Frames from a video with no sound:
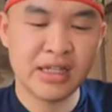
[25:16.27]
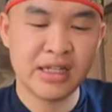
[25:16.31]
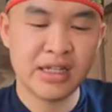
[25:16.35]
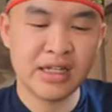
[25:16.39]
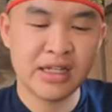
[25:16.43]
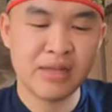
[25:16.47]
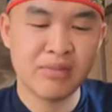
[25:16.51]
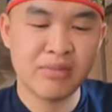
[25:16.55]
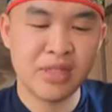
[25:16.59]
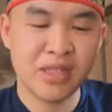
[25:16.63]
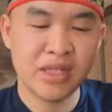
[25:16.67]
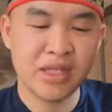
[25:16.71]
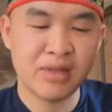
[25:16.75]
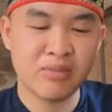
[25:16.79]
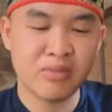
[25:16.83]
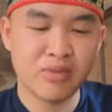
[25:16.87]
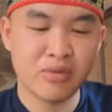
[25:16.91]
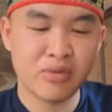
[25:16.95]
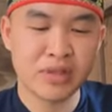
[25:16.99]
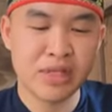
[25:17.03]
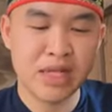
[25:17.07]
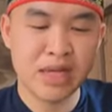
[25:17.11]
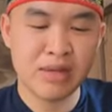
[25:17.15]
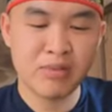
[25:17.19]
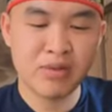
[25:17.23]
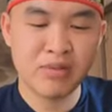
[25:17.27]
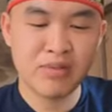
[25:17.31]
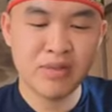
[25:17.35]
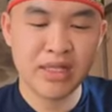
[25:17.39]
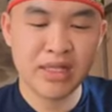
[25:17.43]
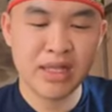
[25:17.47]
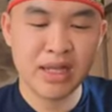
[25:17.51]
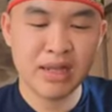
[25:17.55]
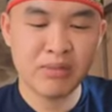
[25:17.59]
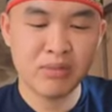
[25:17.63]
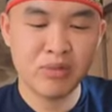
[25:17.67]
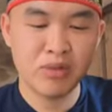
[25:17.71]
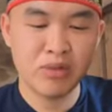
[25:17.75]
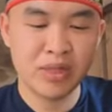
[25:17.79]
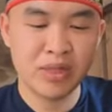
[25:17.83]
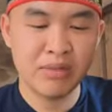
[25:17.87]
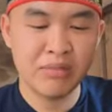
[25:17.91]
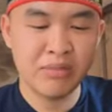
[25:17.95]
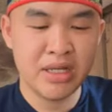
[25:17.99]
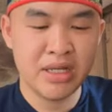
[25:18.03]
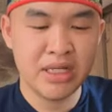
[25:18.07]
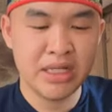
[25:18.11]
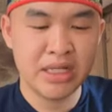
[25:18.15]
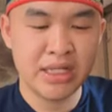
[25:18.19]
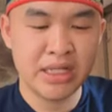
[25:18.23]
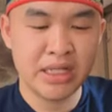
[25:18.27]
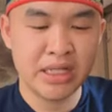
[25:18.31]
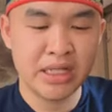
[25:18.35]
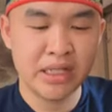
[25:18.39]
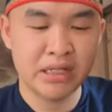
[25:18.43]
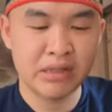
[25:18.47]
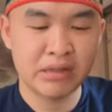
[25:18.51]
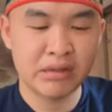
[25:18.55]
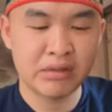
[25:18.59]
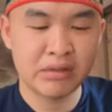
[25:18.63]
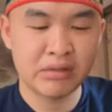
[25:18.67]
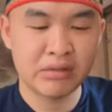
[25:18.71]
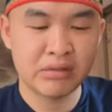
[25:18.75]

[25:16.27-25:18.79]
thì ăn đá này mình hẹt phủ sáng mình mì tạt bốn năm mì chính á